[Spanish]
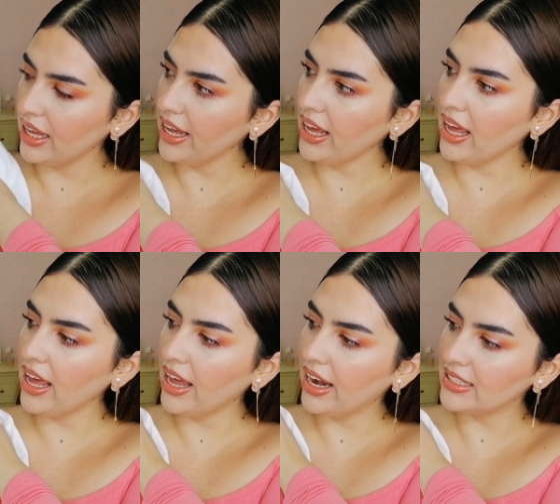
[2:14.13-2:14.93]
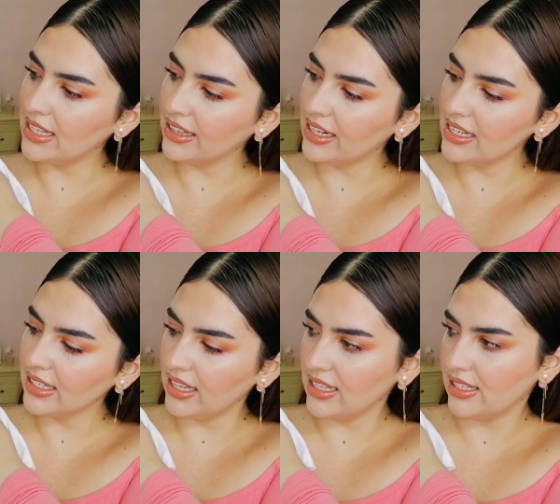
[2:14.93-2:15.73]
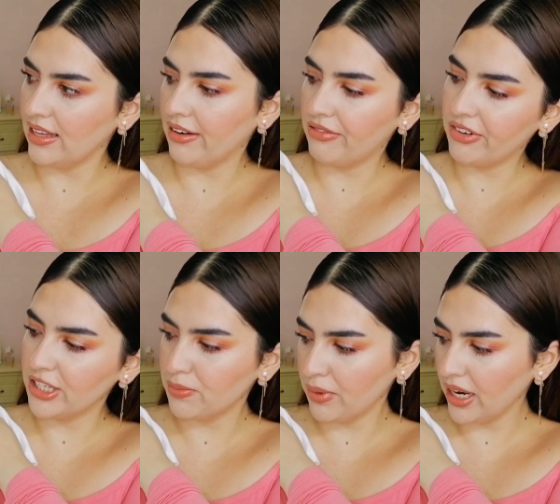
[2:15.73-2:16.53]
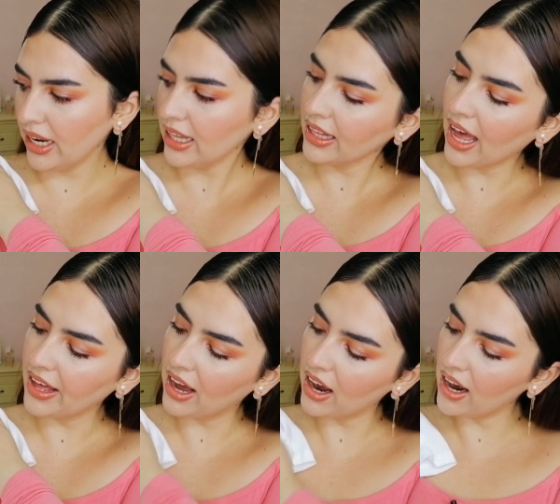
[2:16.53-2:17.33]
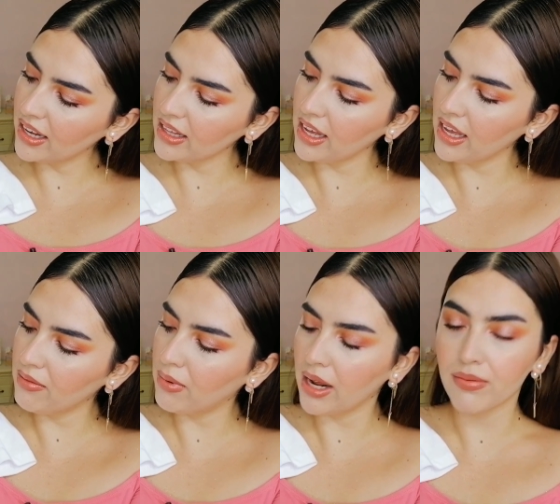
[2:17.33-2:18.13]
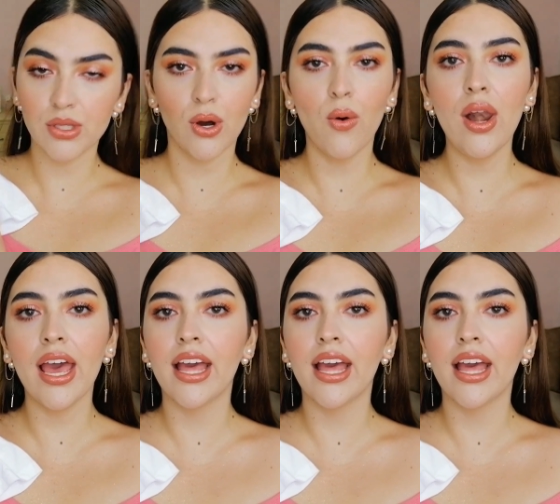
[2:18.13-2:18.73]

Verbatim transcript: Y eh, las letras que dicen Free Spirit, Kind Heart y Brave Soul.